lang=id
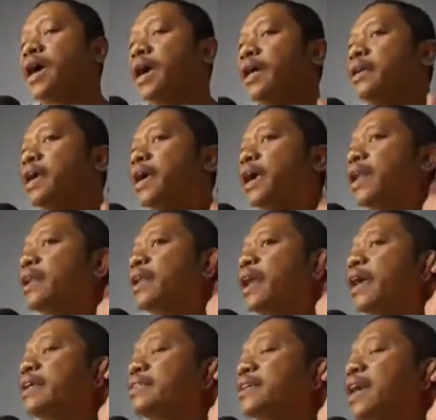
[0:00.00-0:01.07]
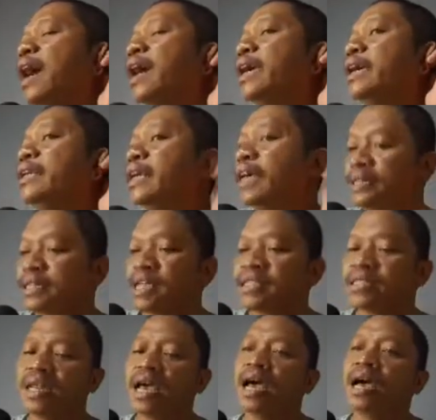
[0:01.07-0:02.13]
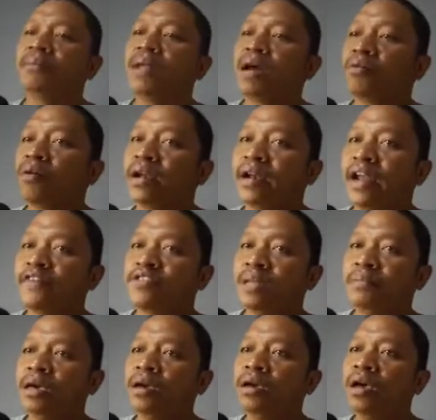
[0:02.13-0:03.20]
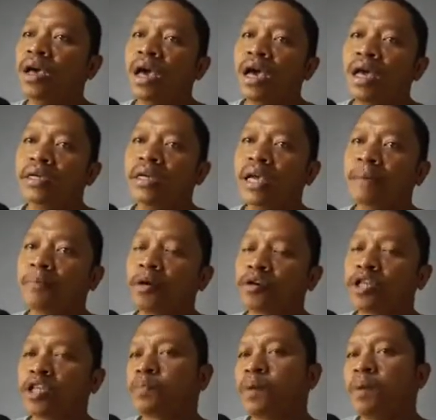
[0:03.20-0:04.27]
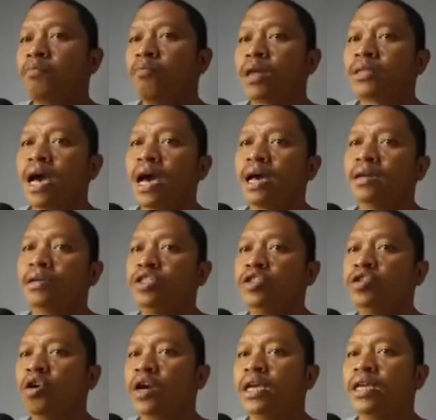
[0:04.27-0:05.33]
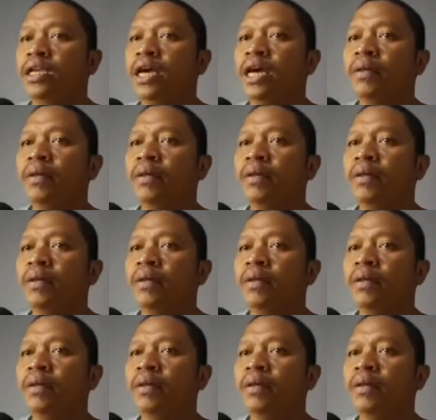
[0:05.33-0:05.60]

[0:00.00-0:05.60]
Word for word: eh, DNSA ini kita sedang melakukan live streaming di proses pembuatan jok ini ya.